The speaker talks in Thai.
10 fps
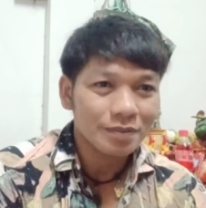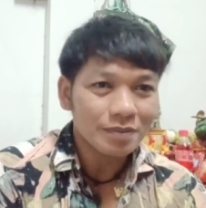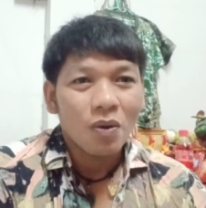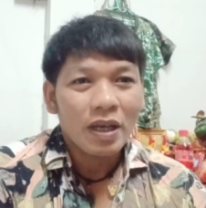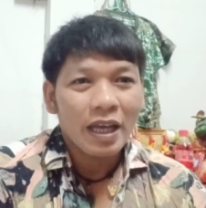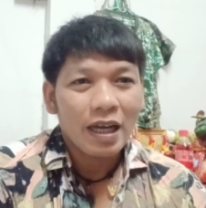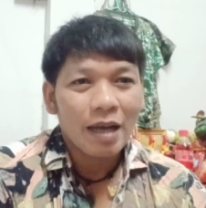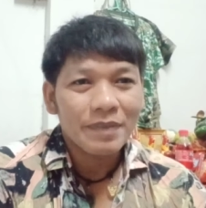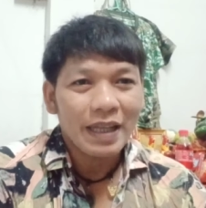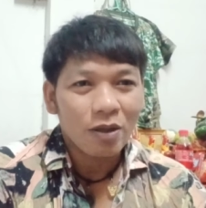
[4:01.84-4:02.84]
โอเคครั
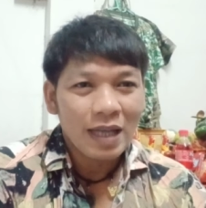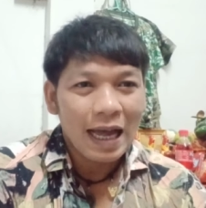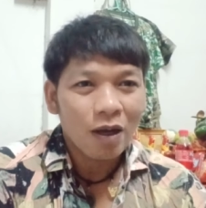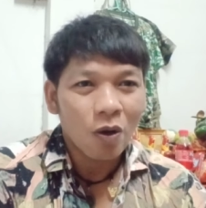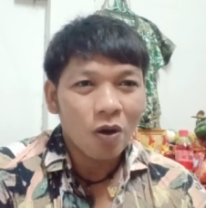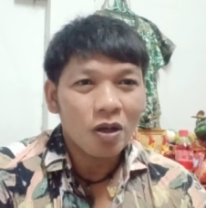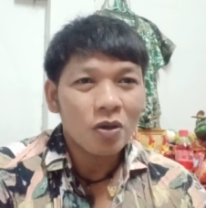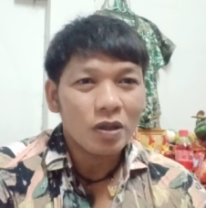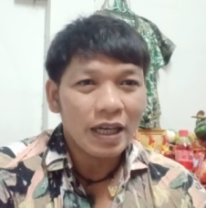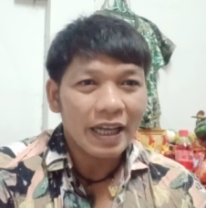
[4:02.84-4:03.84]
บ แนวทางของ
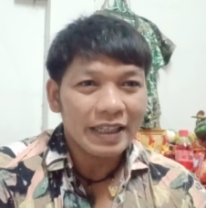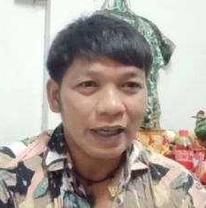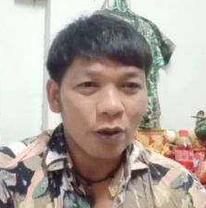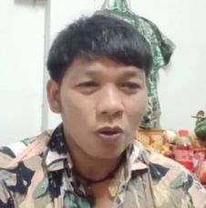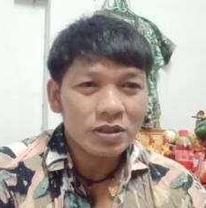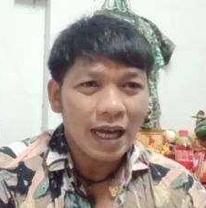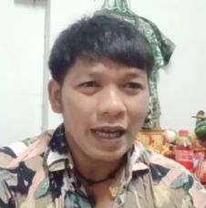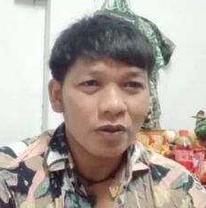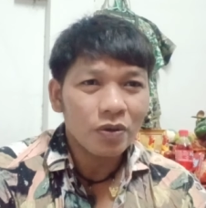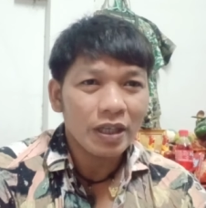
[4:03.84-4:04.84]
เลขเด่นโอสาย
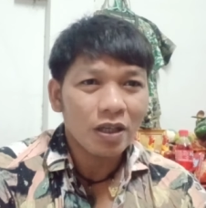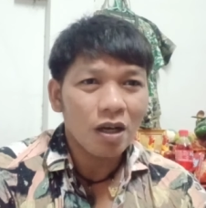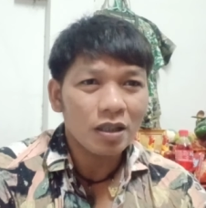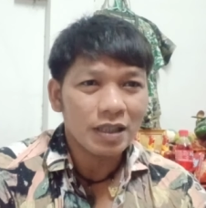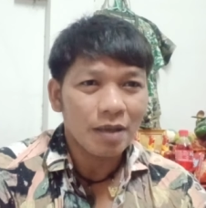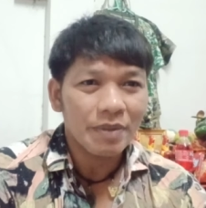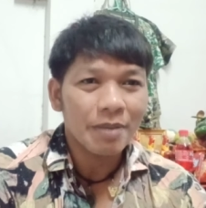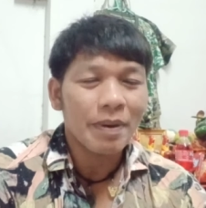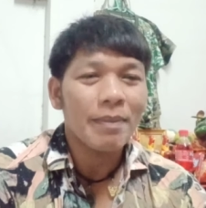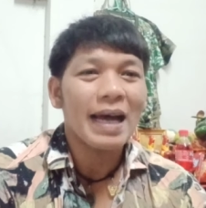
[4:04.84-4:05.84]
รุย ก็จะมี
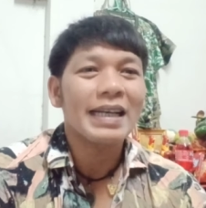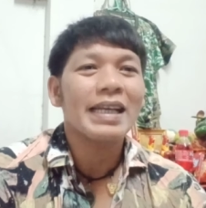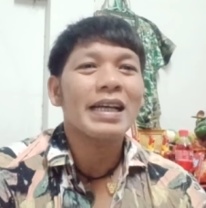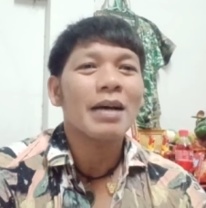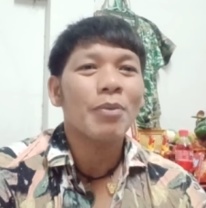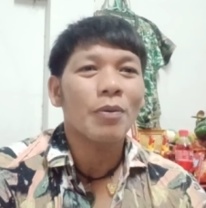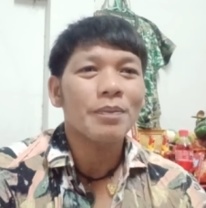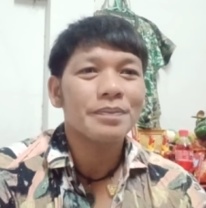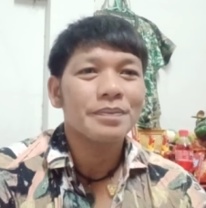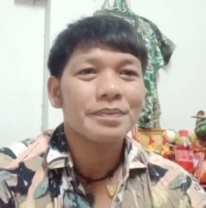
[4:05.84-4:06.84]
ประมาณนี้นะครับ ผม
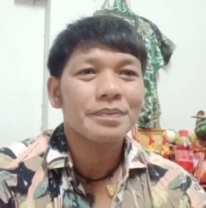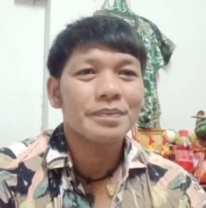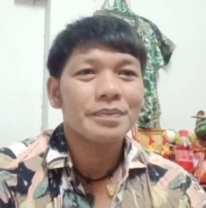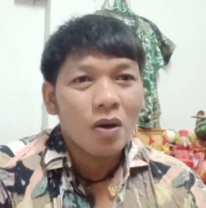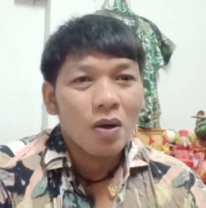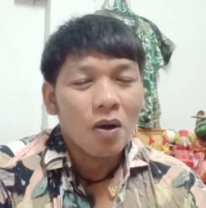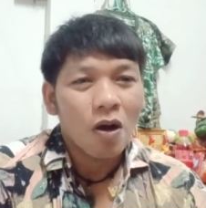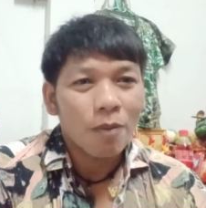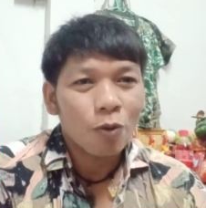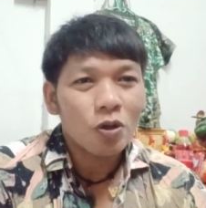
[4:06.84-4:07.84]
ข
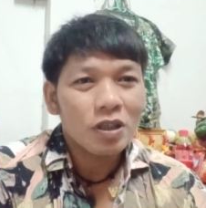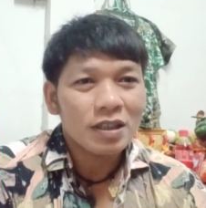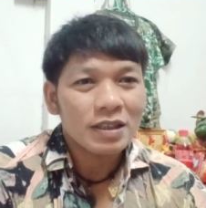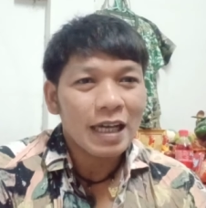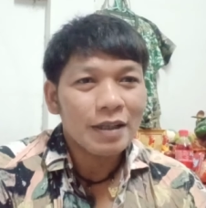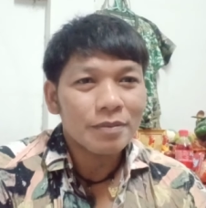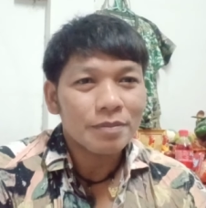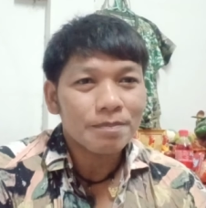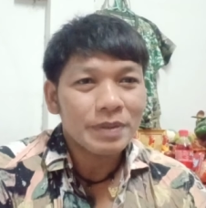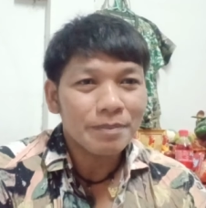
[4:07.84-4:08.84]
อบคุณท่าน
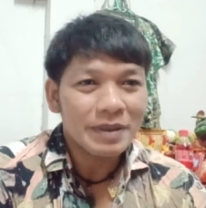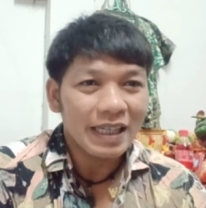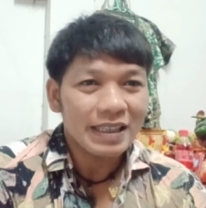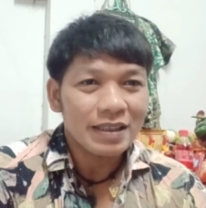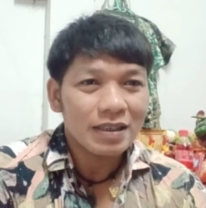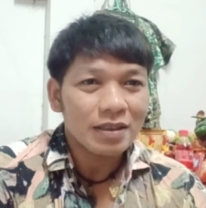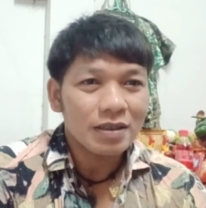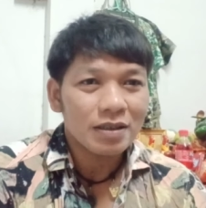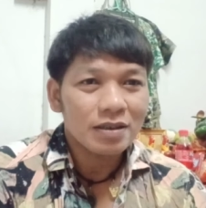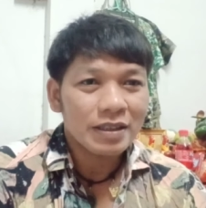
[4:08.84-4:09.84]
เพื่อ
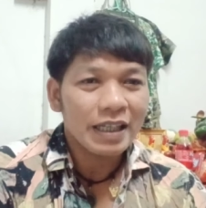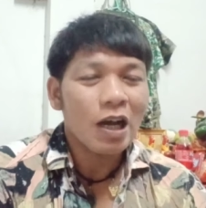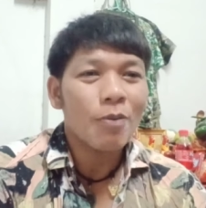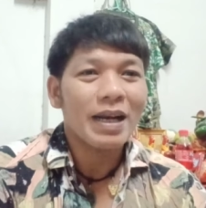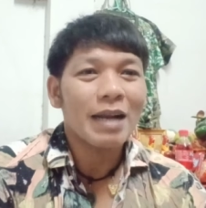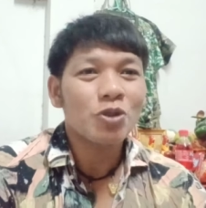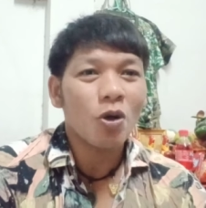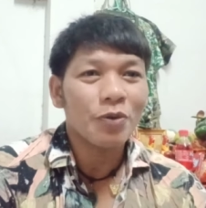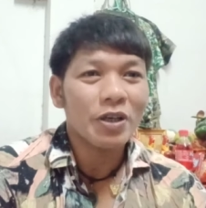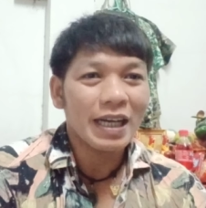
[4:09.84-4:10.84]
นๆที่เข้ามารับช
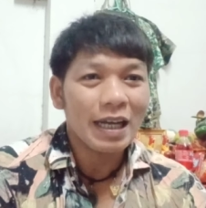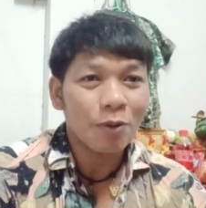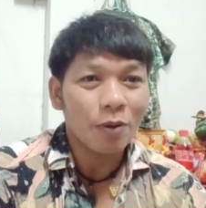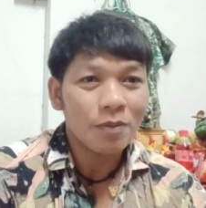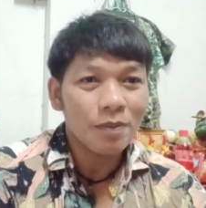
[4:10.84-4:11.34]
มด้วยนะครับ ผม